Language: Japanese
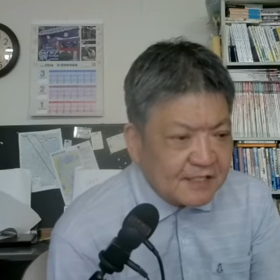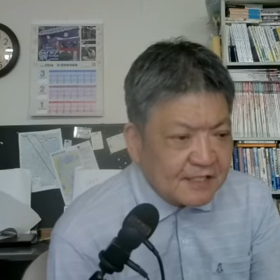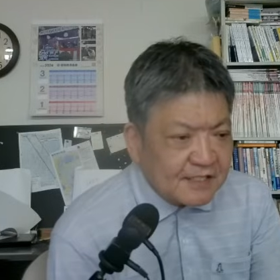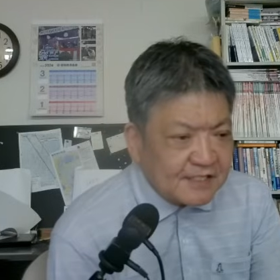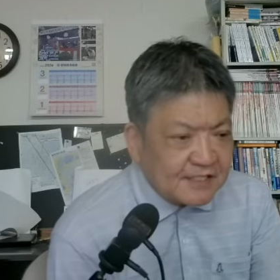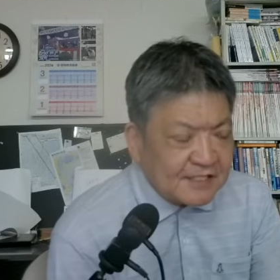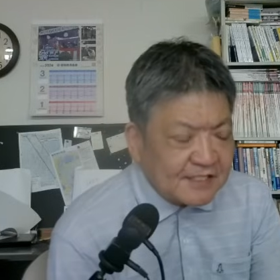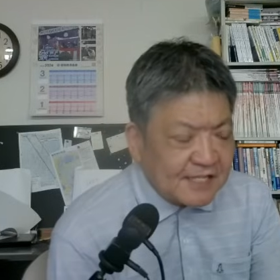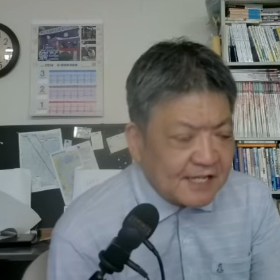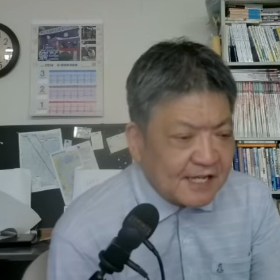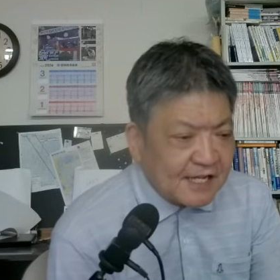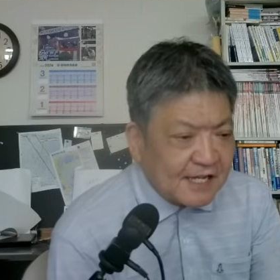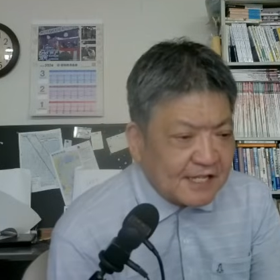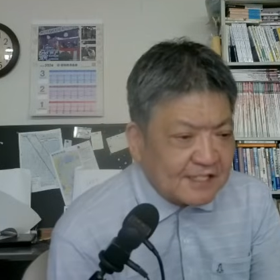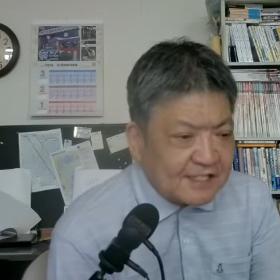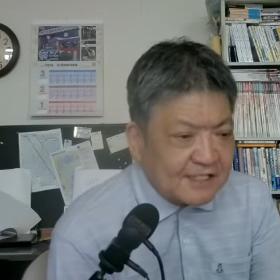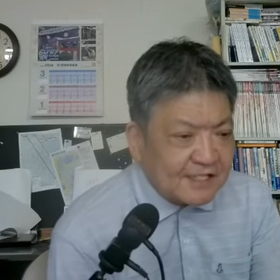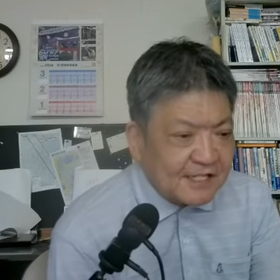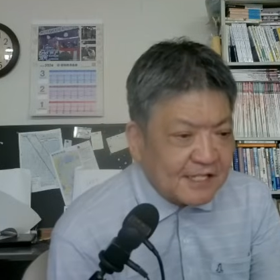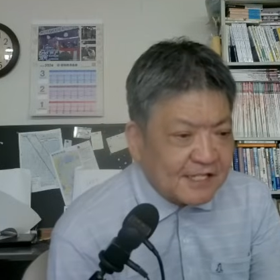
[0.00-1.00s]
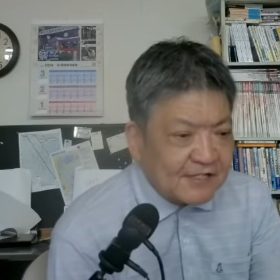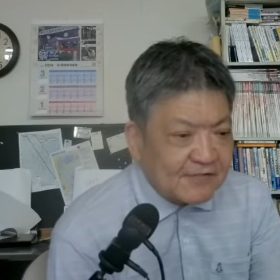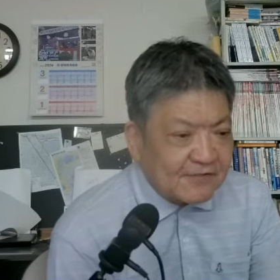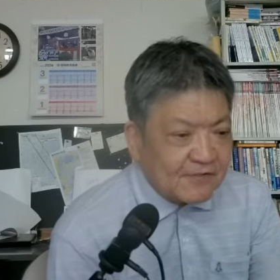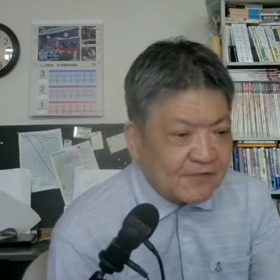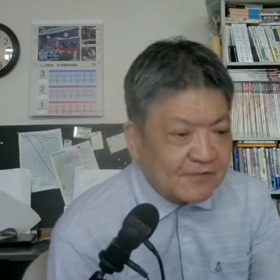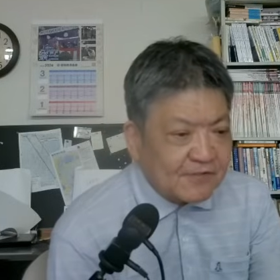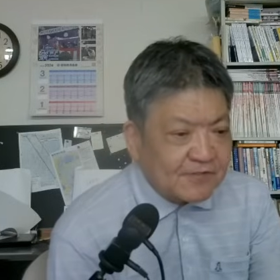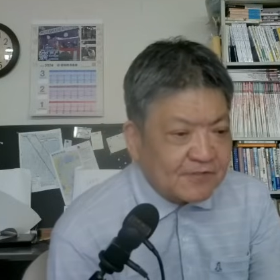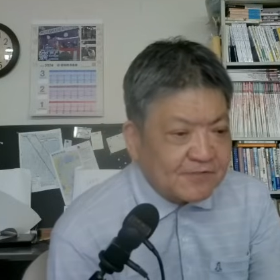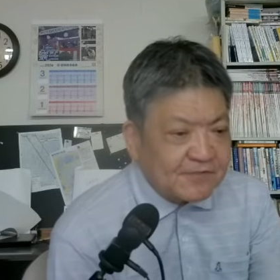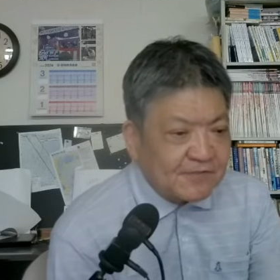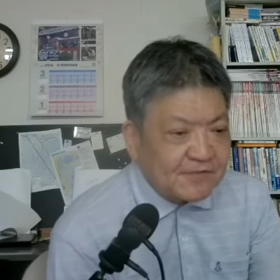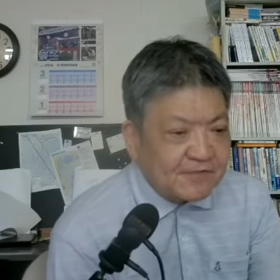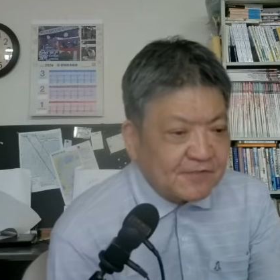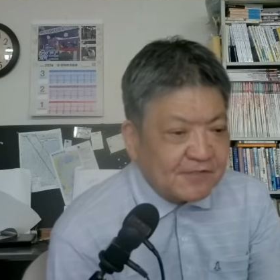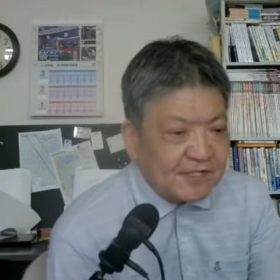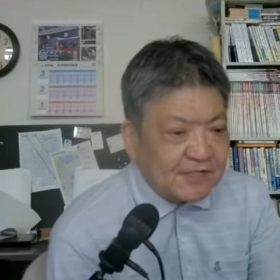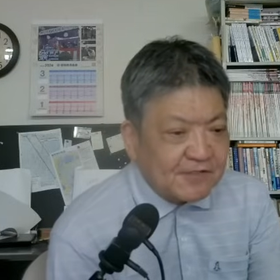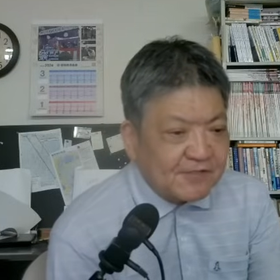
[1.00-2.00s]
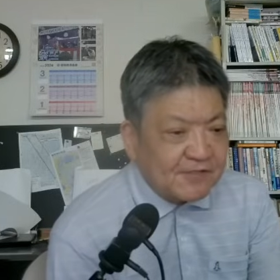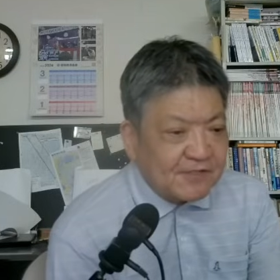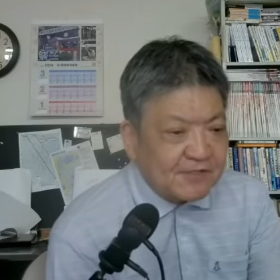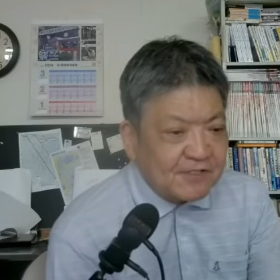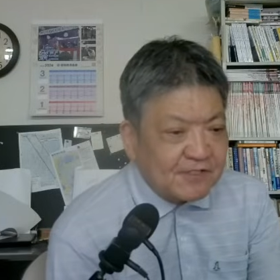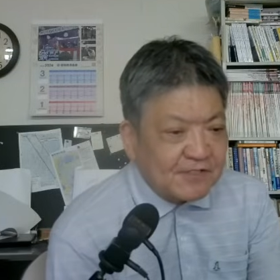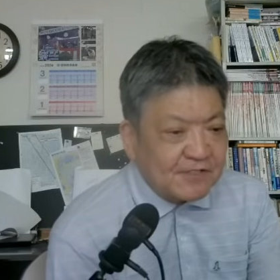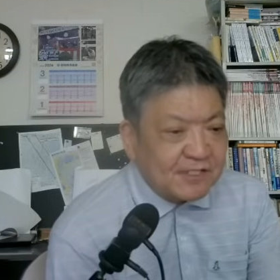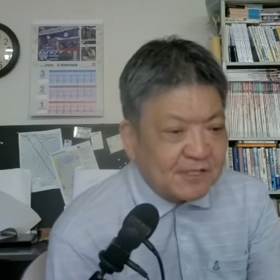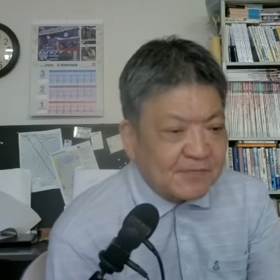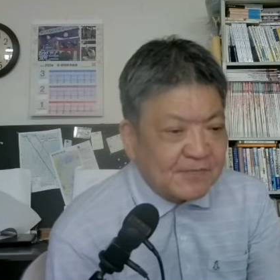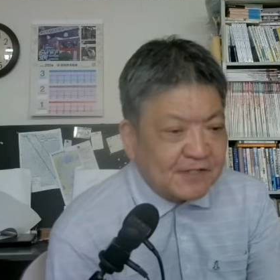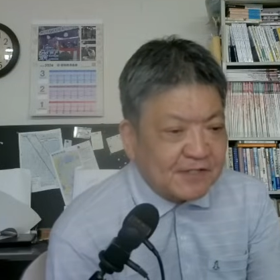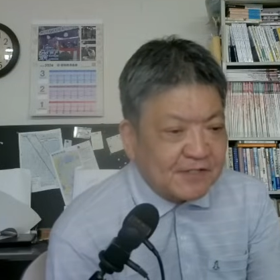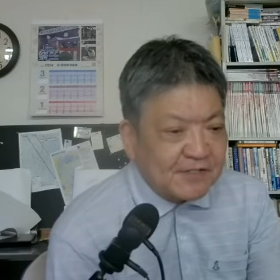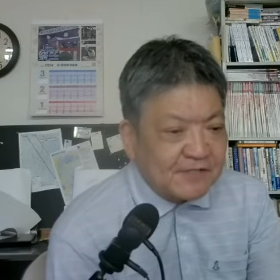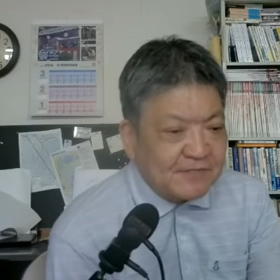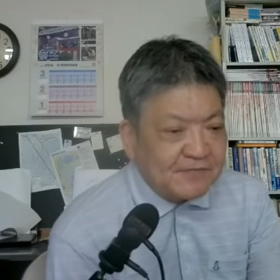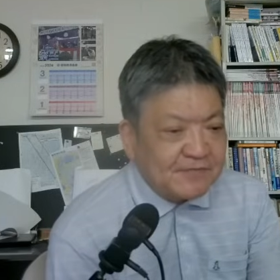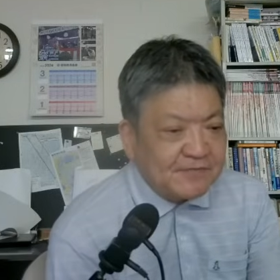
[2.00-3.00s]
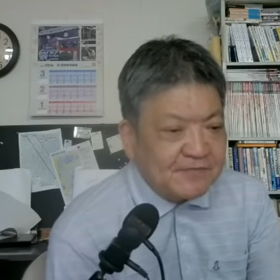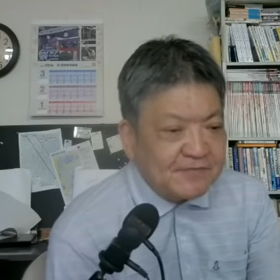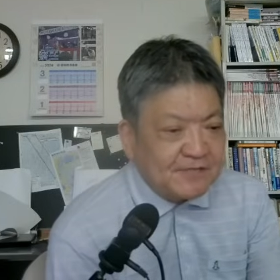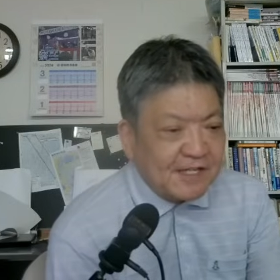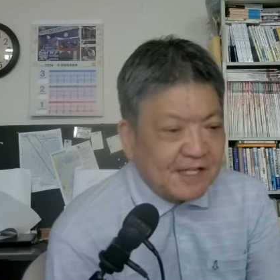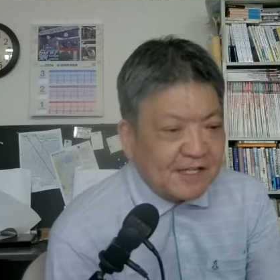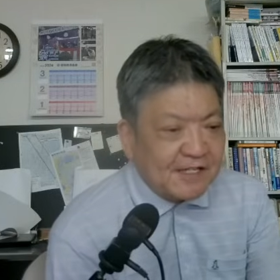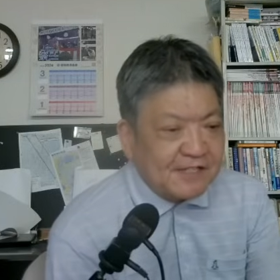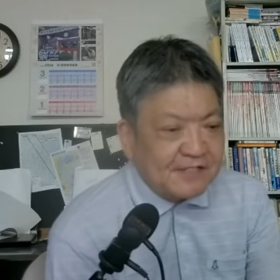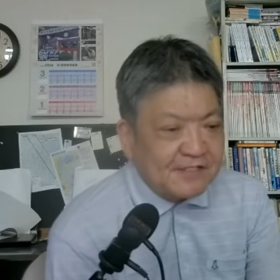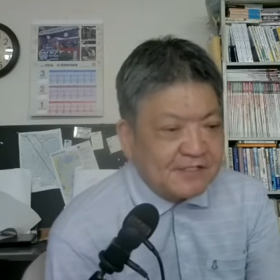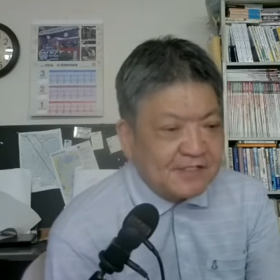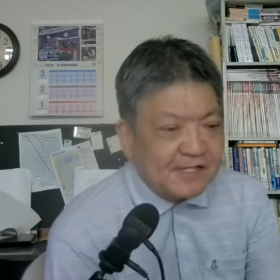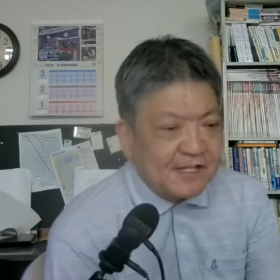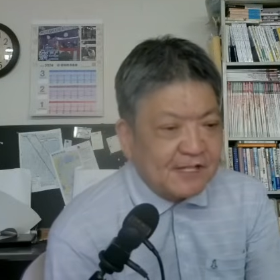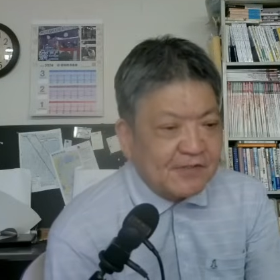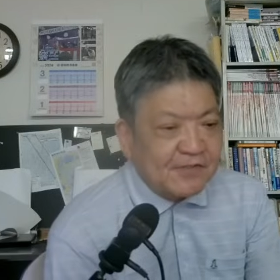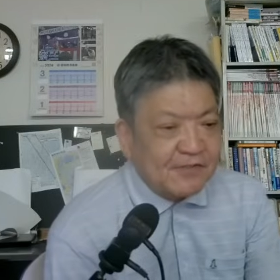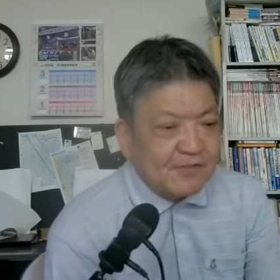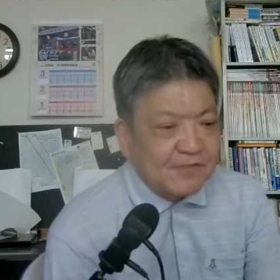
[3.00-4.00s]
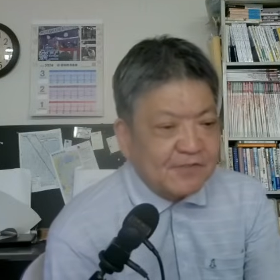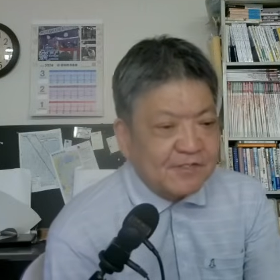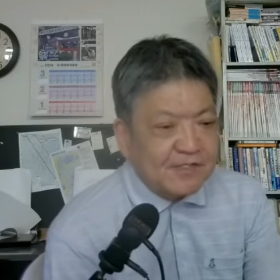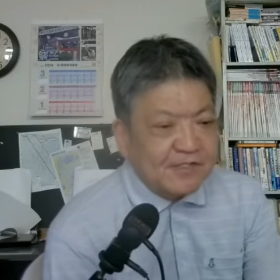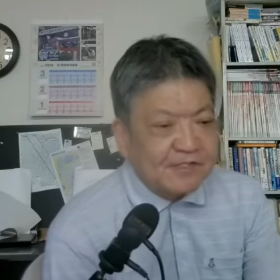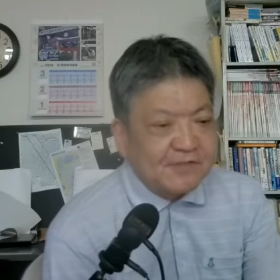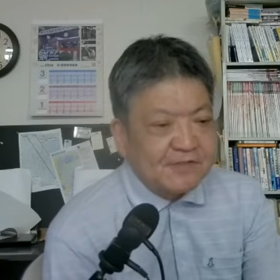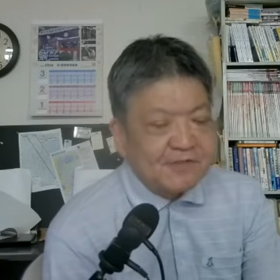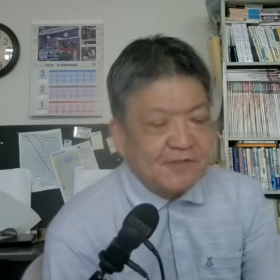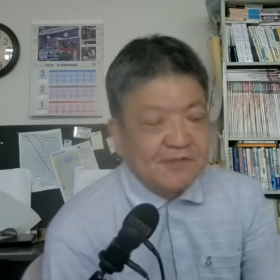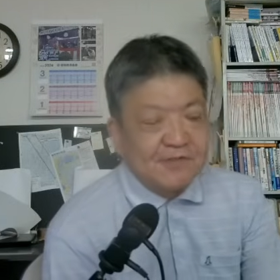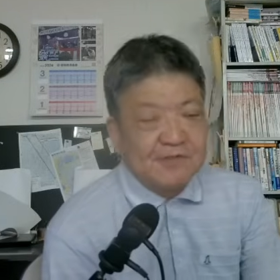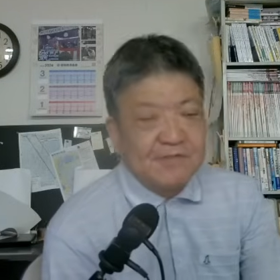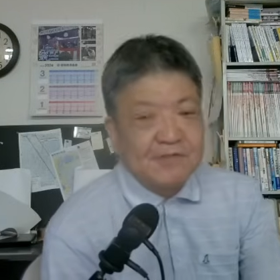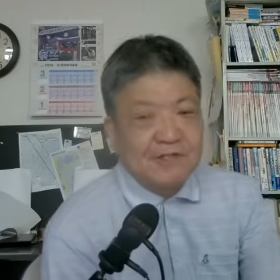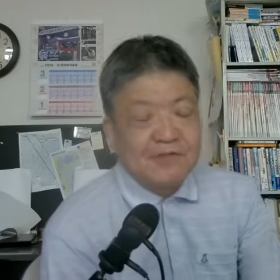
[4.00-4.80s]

2008年以降、中国の銀行システムは急激に成長しという